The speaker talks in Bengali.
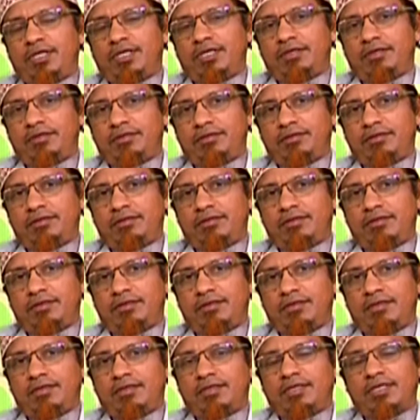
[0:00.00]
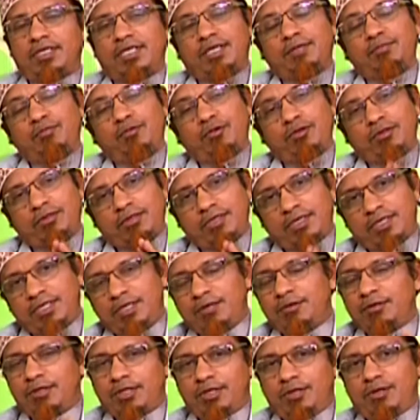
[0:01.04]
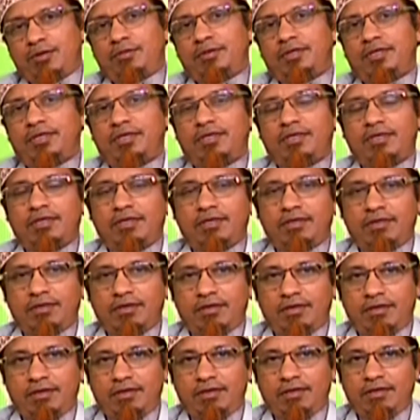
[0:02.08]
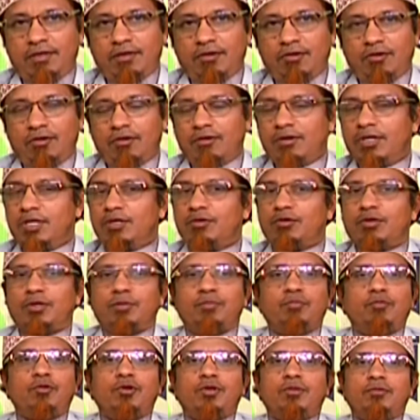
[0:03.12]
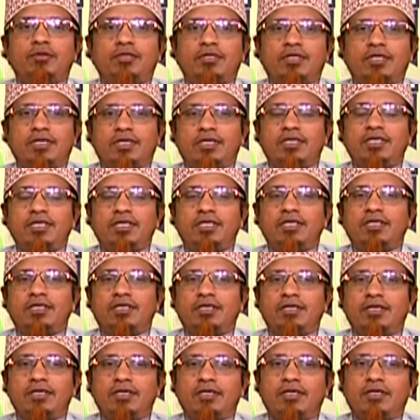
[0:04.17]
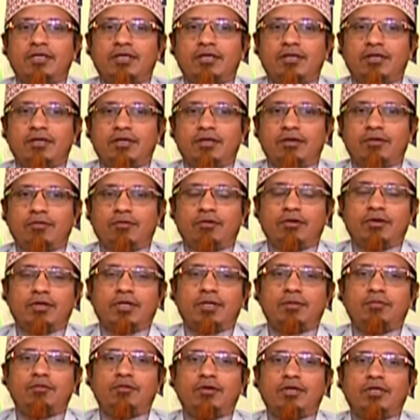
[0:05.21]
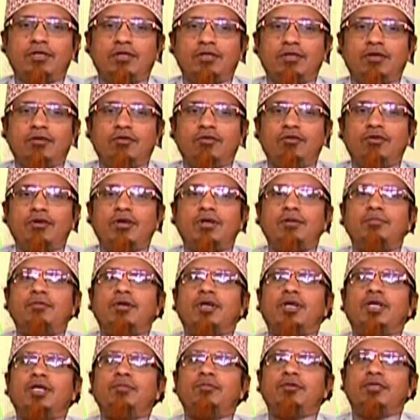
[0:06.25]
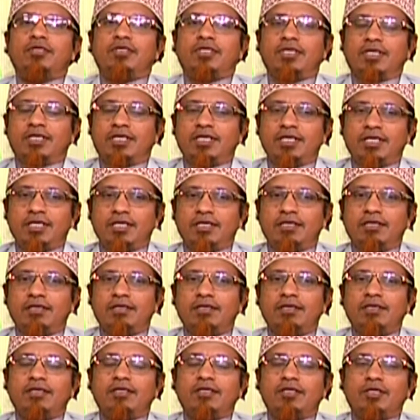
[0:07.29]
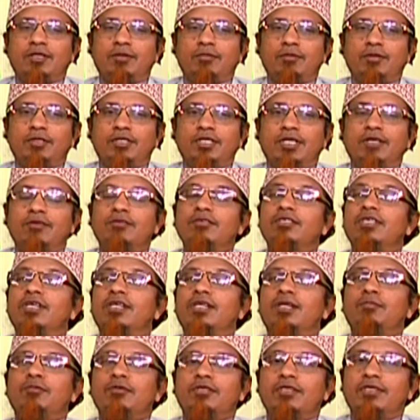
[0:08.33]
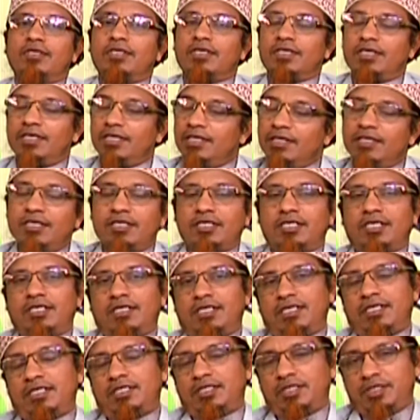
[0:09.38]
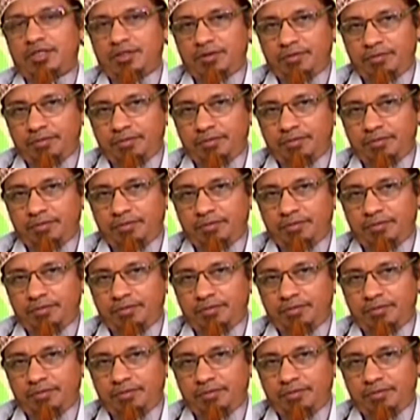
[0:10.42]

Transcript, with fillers: না তাকে মোত্তাকি হতে হবে ইন্নআল্লাহবুল মোত্তাকিন ওয়ালামু আন্নাল্লাহ আল মোত্তাকিন তোমরা জানো যে আল্লাহ মোত্তাকিনদের সাথে আছে